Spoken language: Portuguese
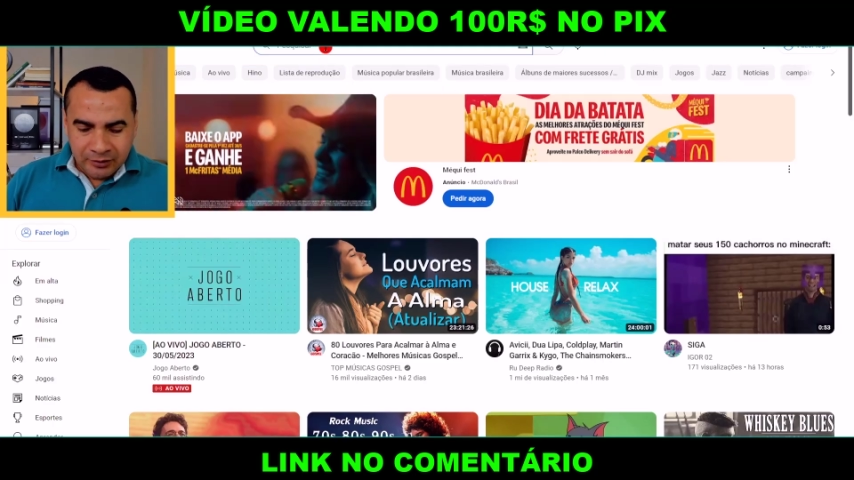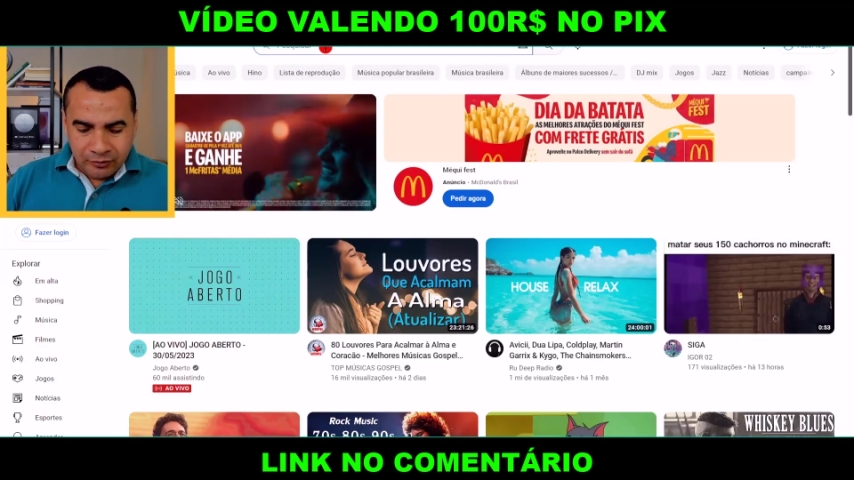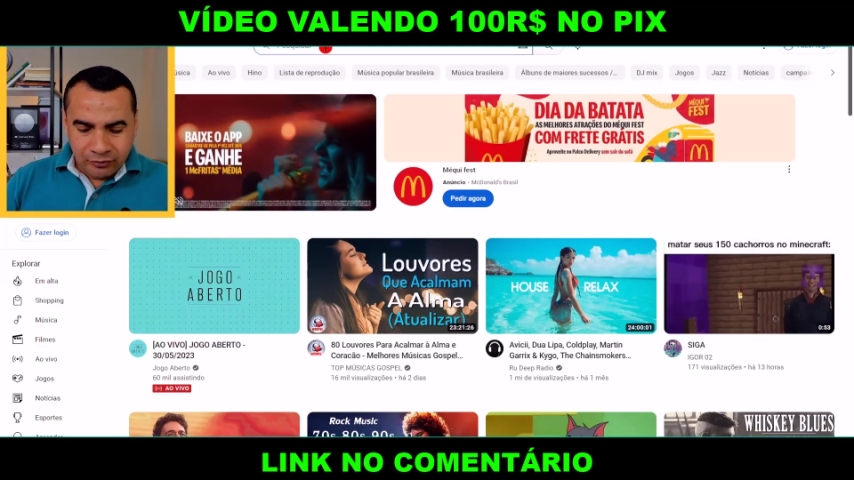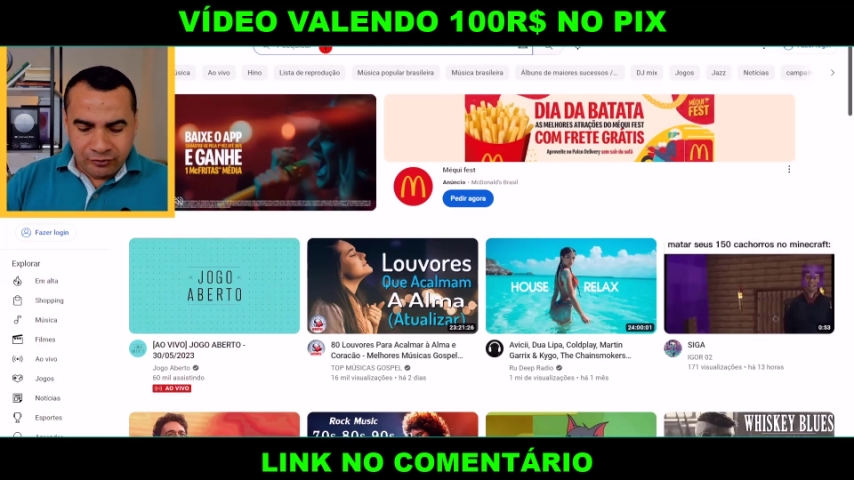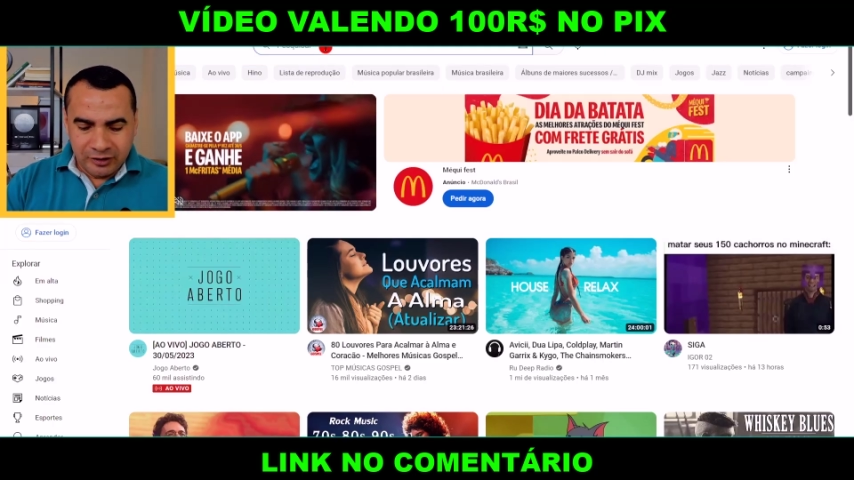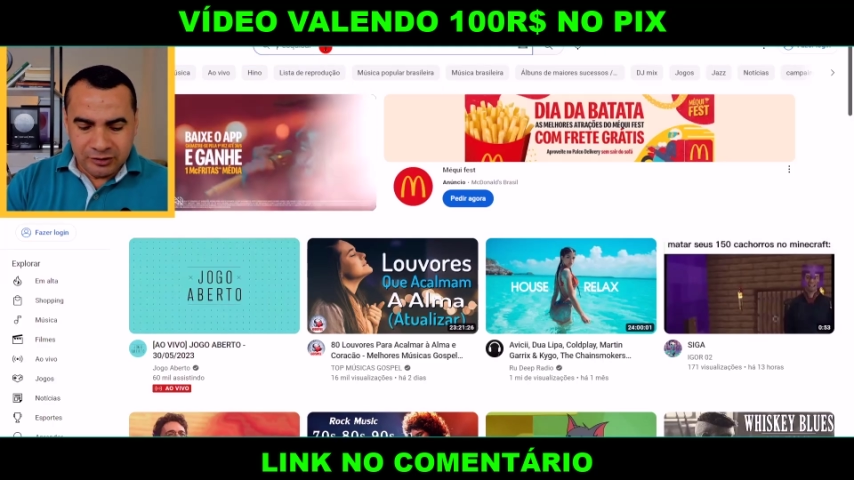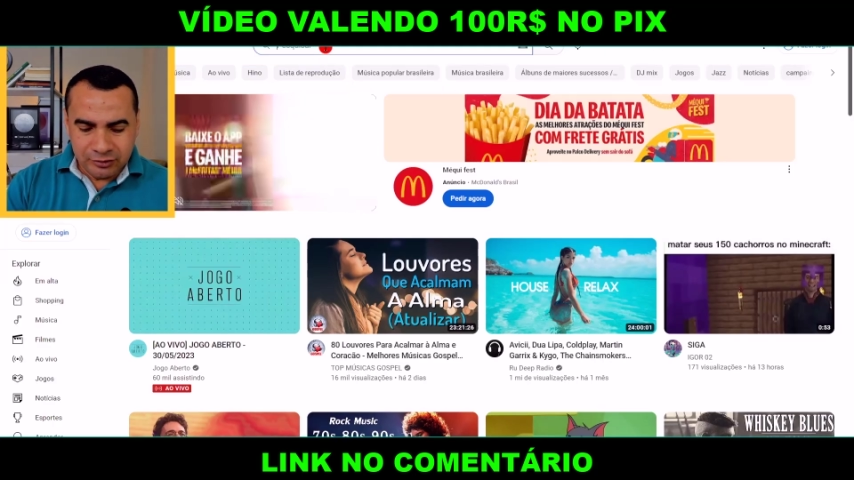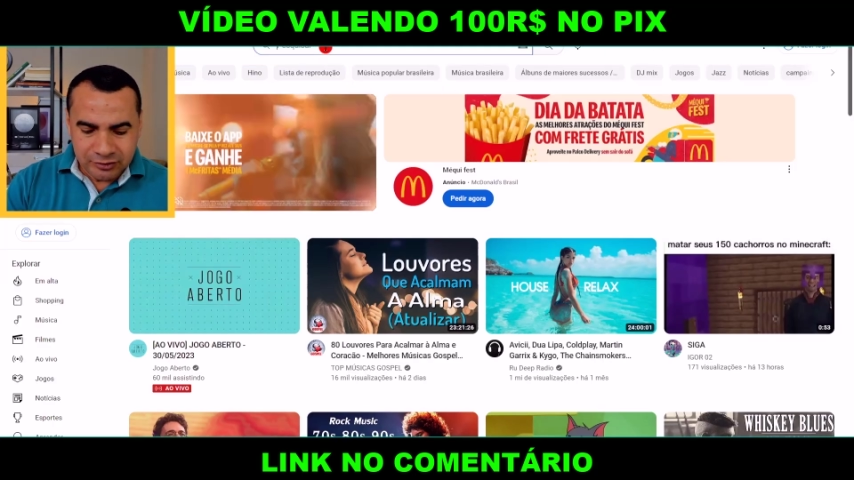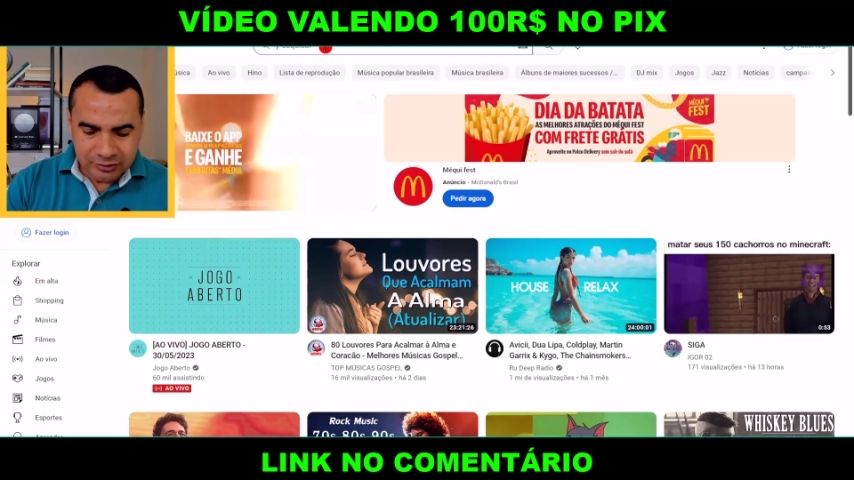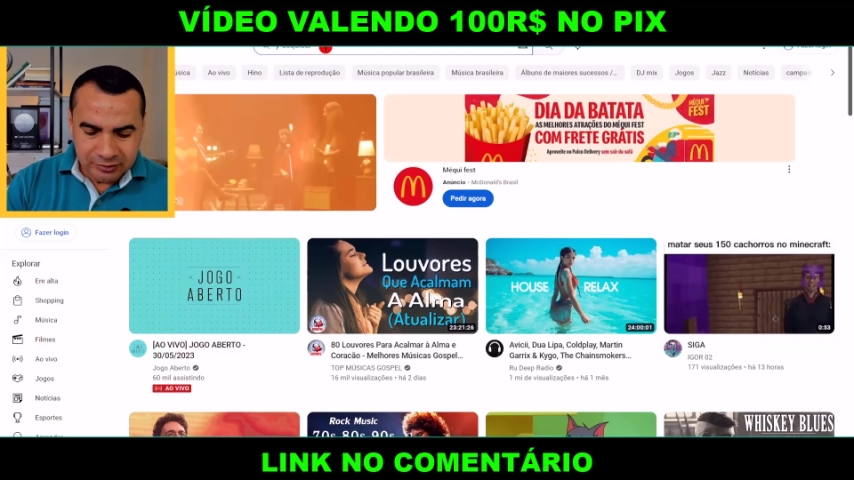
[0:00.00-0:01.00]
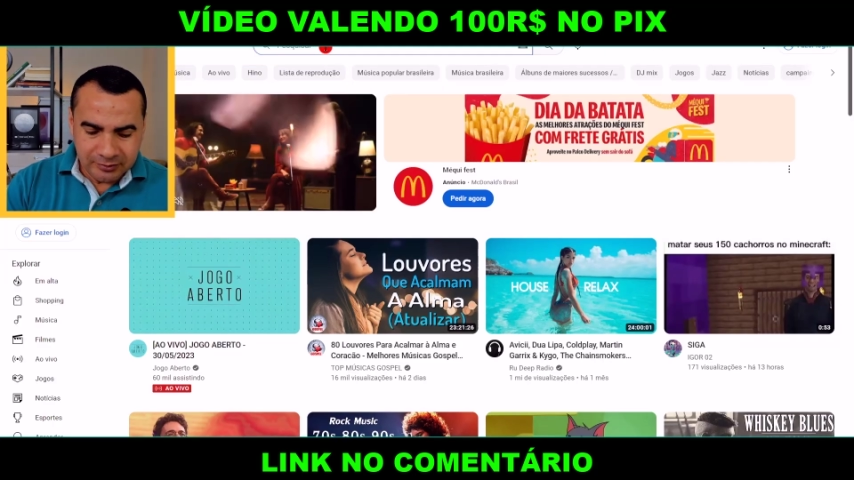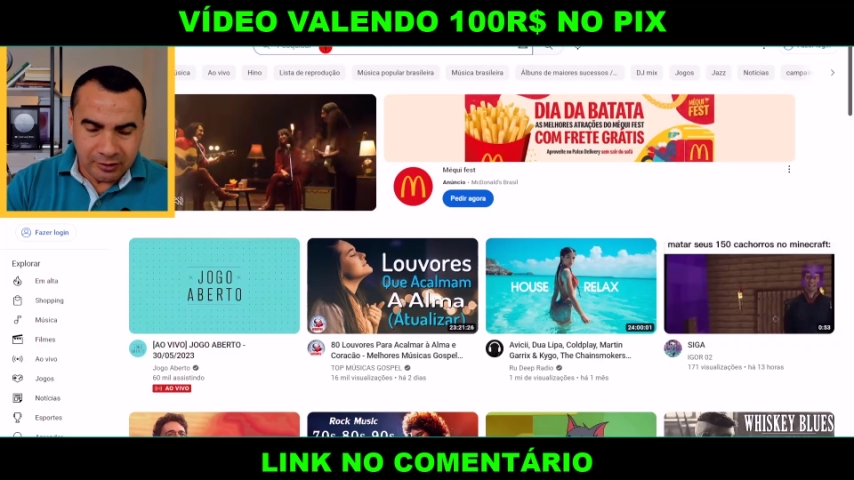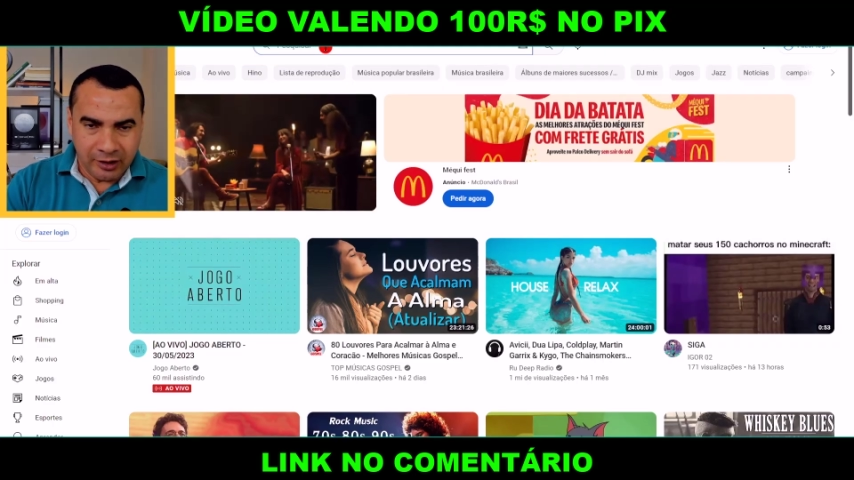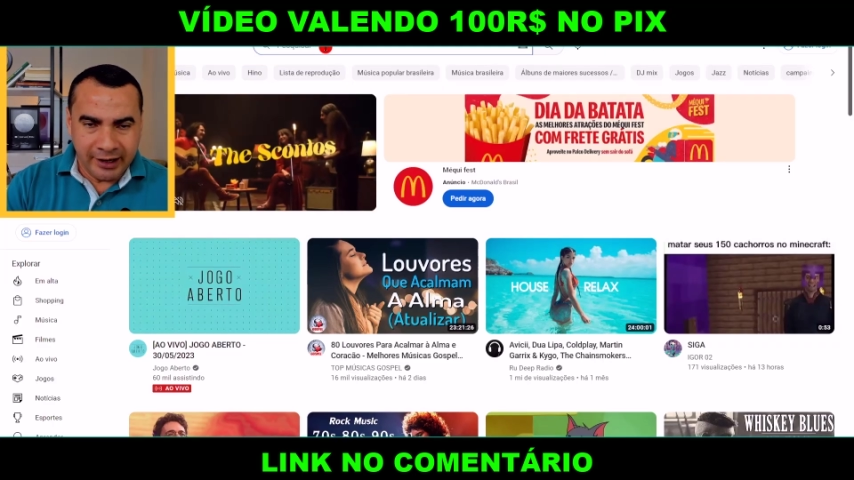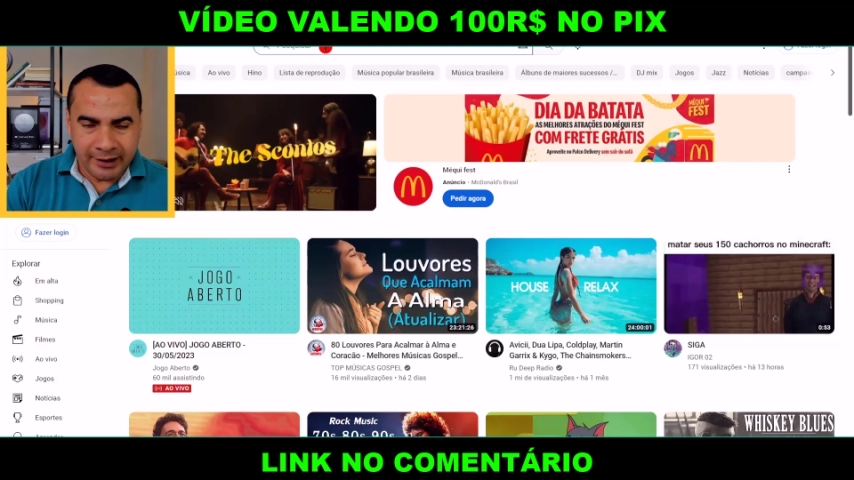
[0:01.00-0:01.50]
vídeos,
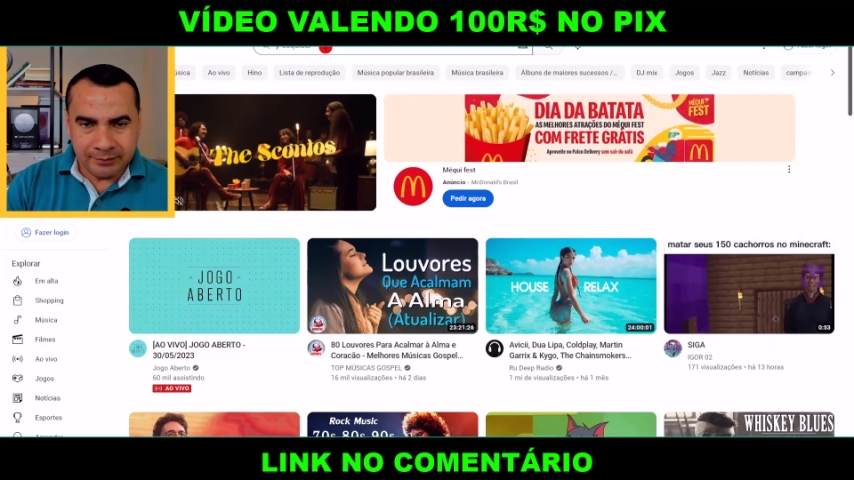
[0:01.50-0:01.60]
é,